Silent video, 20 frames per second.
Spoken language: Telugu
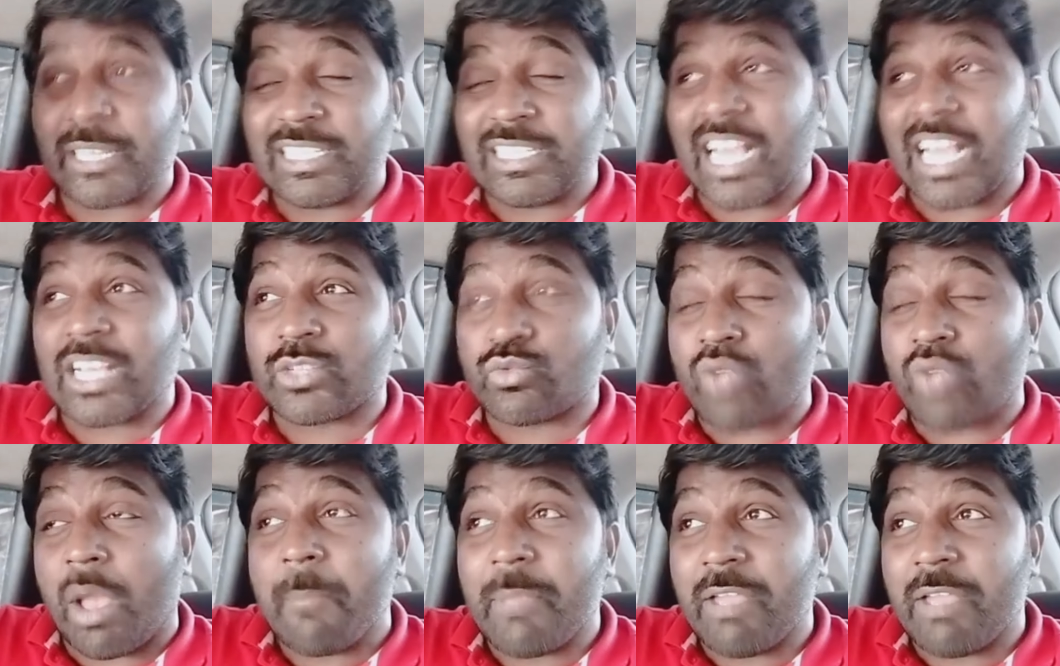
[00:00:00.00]

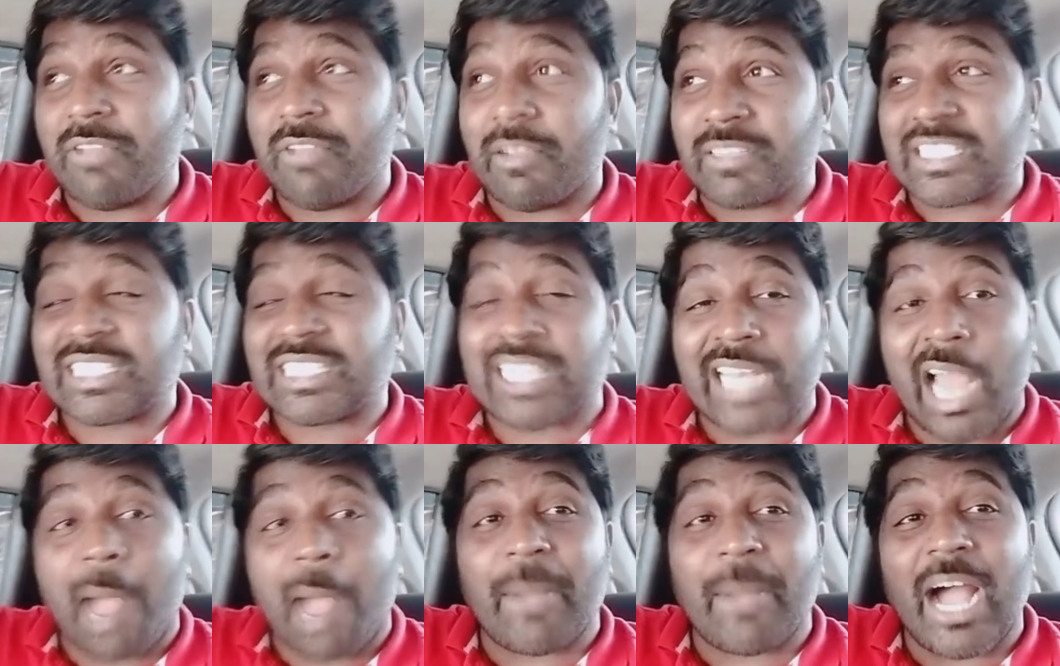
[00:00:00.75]
ప్రజాస్వామ్య
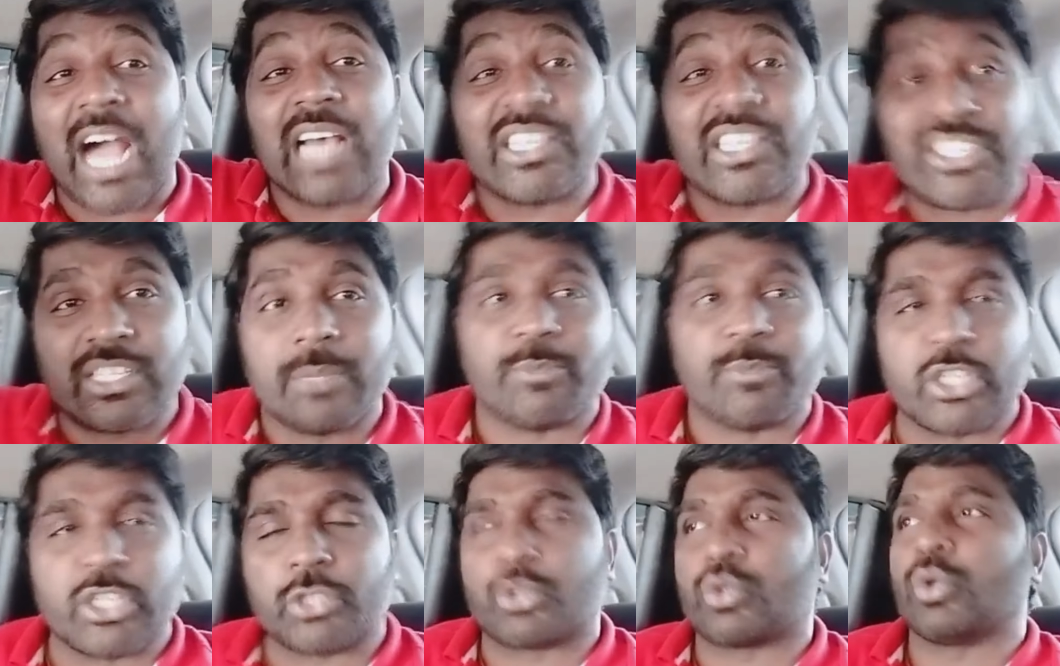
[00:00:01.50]
వ్యవస్థను
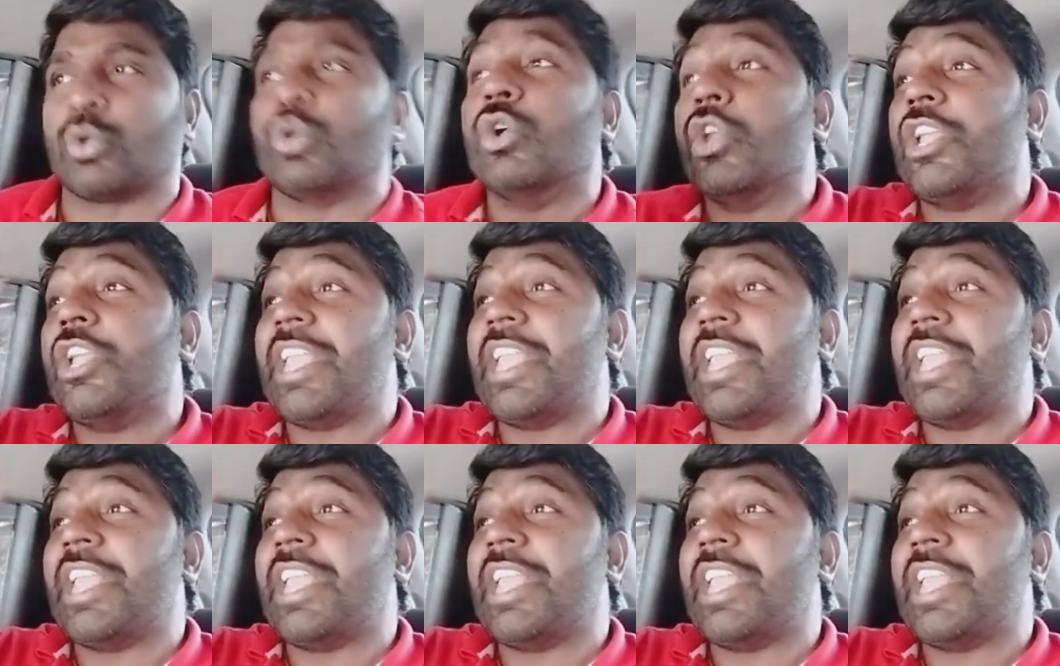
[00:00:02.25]
అపహాస్యం చేస్తూ